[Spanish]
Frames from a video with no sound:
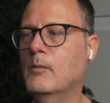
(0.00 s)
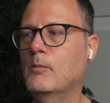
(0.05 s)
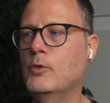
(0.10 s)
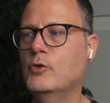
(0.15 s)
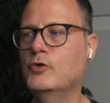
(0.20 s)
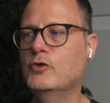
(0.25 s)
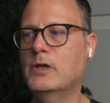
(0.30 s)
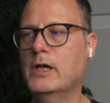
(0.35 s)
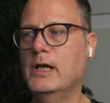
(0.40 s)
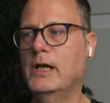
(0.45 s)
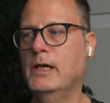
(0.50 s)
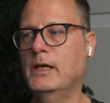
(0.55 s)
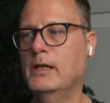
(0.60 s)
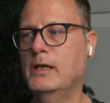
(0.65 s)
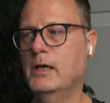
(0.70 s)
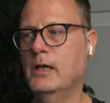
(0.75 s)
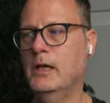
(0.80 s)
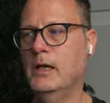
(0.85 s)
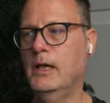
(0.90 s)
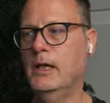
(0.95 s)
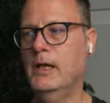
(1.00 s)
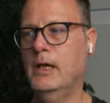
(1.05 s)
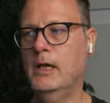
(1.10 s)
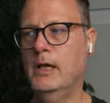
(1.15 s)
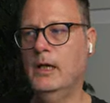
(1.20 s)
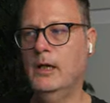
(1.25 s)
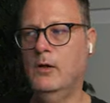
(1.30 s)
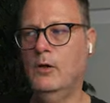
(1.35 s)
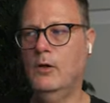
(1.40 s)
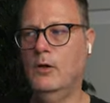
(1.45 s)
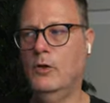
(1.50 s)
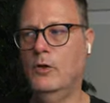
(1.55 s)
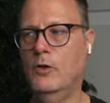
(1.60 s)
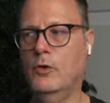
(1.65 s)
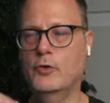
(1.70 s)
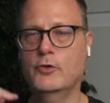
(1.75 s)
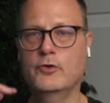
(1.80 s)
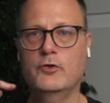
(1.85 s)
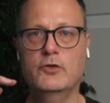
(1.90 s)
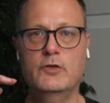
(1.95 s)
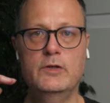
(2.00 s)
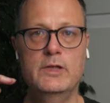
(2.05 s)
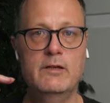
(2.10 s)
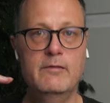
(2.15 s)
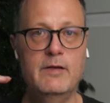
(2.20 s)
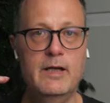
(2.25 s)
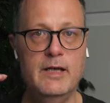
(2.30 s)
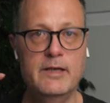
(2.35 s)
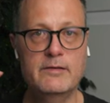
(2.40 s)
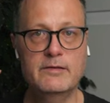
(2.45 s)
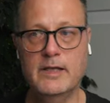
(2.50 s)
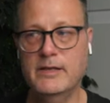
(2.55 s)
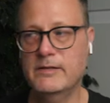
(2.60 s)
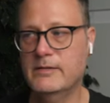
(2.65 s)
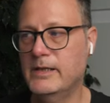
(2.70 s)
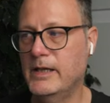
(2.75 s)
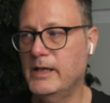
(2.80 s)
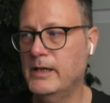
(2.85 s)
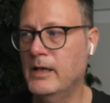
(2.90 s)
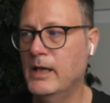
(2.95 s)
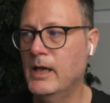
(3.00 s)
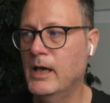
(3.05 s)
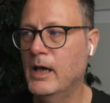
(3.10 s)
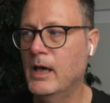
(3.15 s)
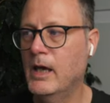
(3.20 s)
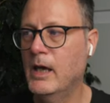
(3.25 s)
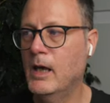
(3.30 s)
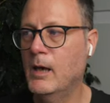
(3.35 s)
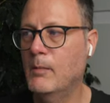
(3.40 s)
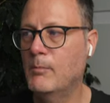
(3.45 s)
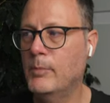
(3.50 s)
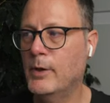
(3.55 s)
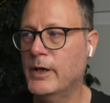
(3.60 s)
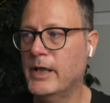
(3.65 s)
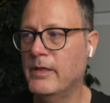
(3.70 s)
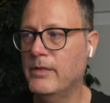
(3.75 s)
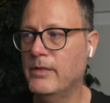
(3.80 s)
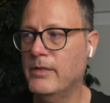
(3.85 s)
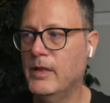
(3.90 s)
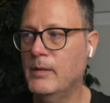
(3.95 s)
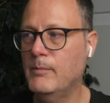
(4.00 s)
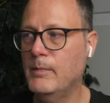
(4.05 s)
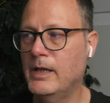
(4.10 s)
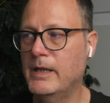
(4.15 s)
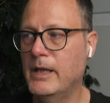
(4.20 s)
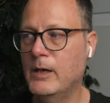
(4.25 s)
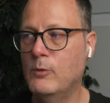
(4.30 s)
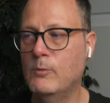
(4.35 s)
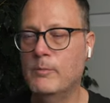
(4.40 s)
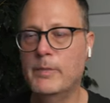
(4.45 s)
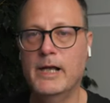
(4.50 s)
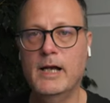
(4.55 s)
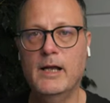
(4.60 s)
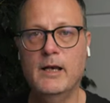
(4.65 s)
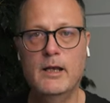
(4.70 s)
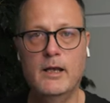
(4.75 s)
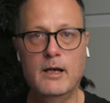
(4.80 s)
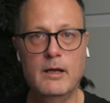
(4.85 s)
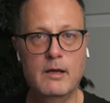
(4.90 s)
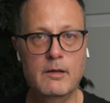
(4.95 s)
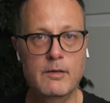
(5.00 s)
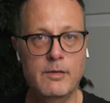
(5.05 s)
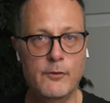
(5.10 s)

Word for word: buscar eh, los niveles que estén por encima del umbral, el